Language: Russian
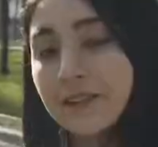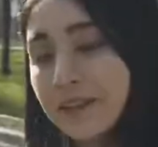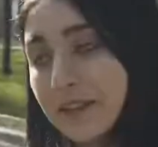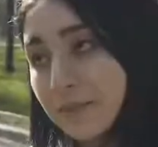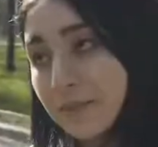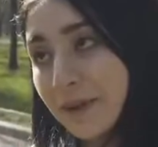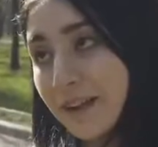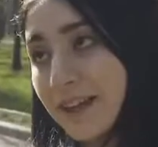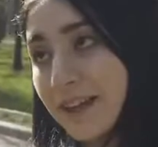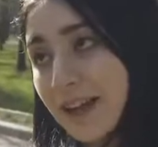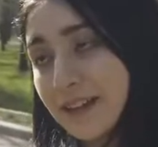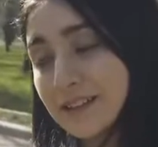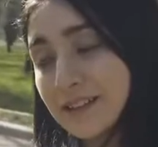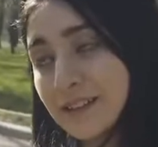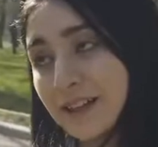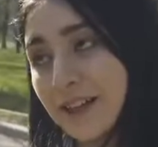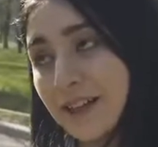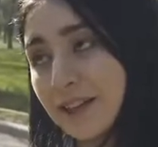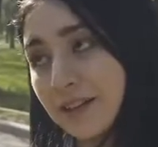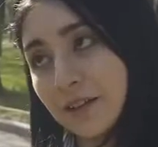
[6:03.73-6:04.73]
не
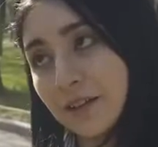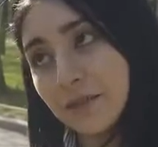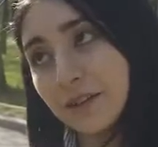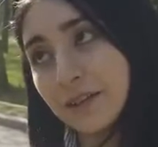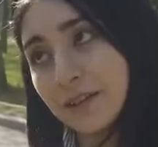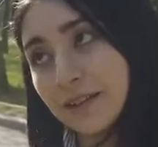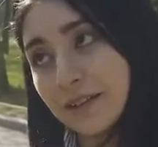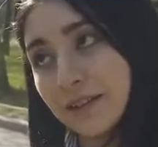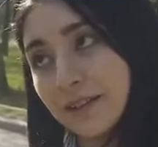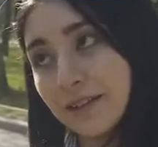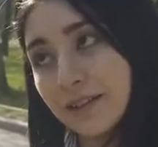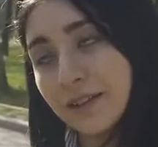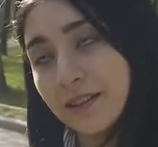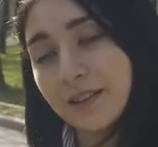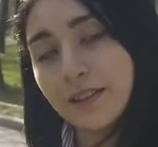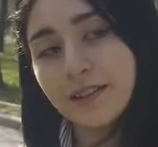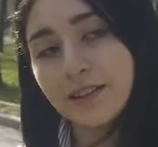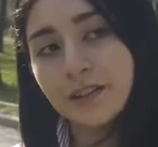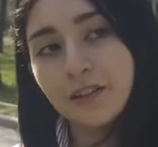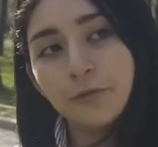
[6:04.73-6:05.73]
бояться этого
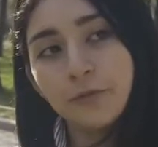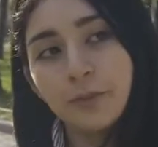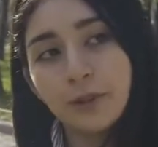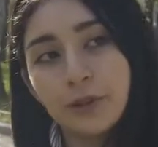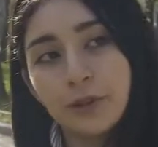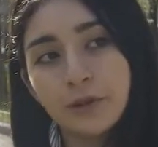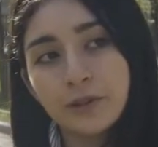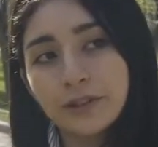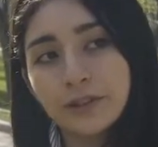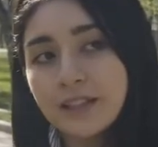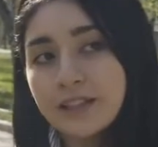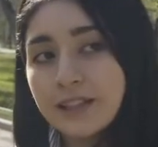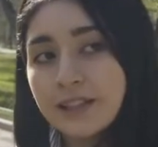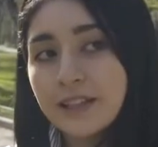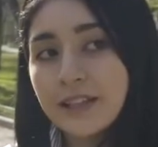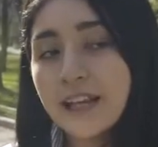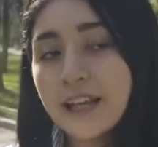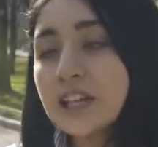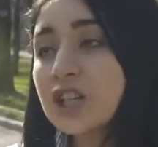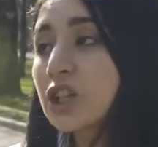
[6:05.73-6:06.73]
и идти вперед.
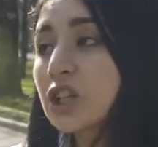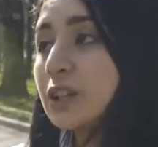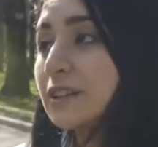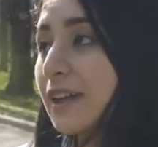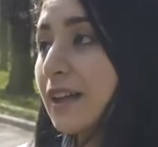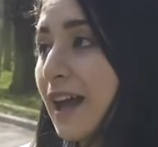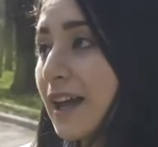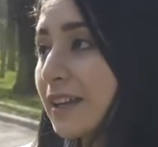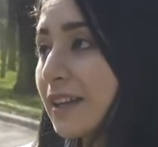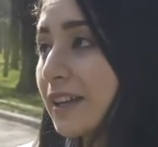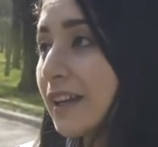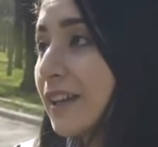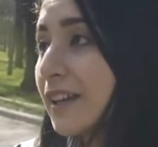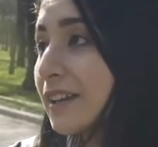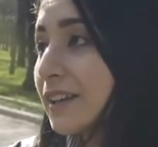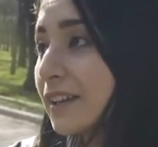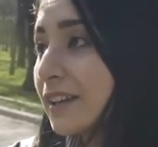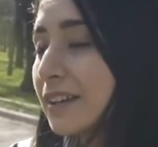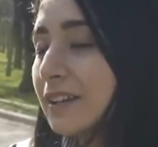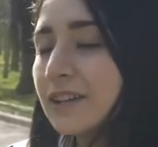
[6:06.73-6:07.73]
Если есть желание
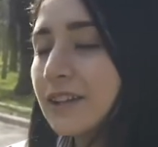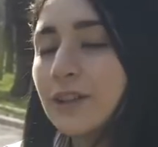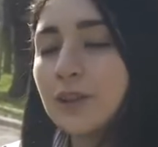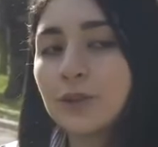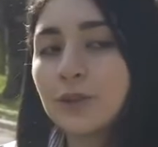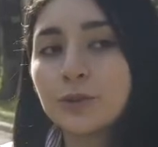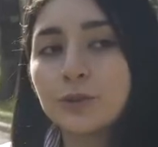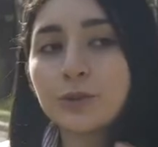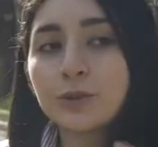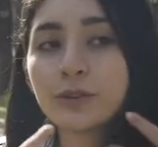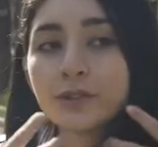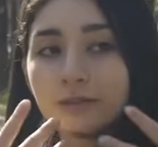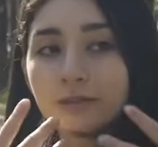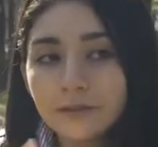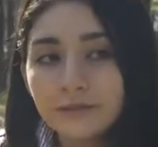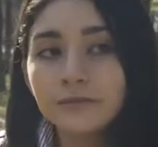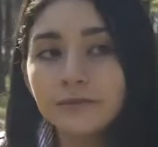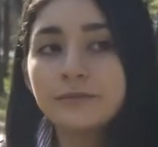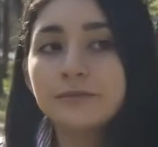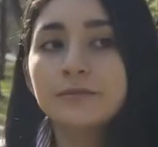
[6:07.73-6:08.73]
это, то
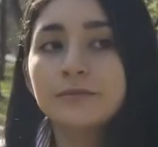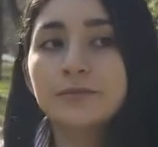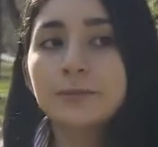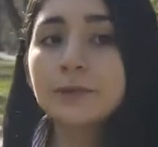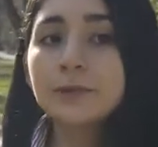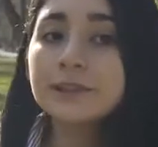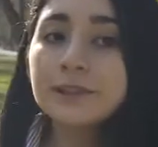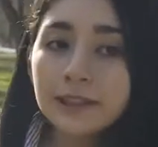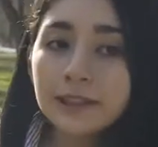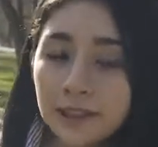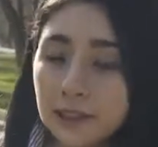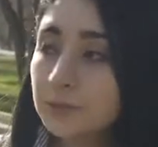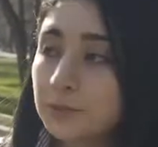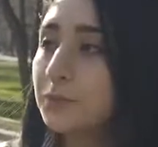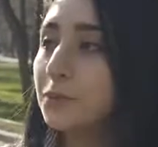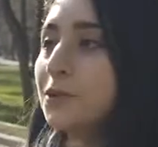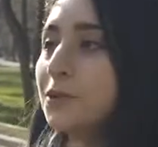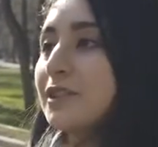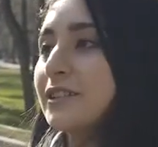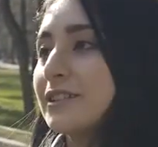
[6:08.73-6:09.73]
пусть это
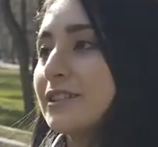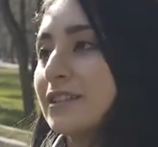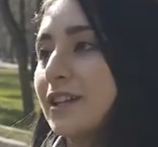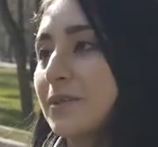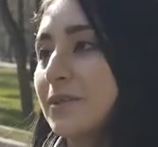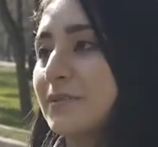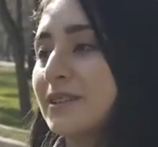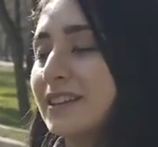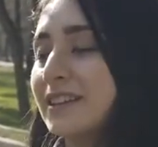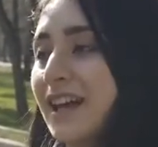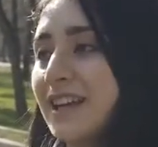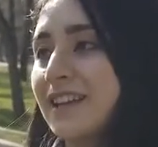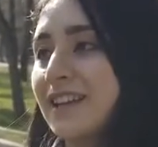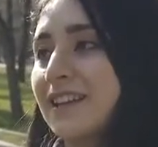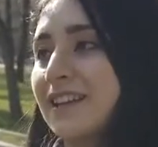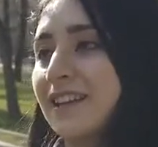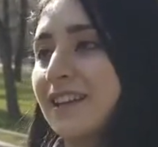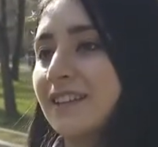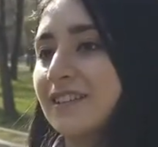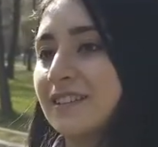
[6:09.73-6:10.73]
сбудется
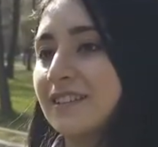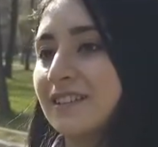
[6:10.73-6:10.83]
обязательно.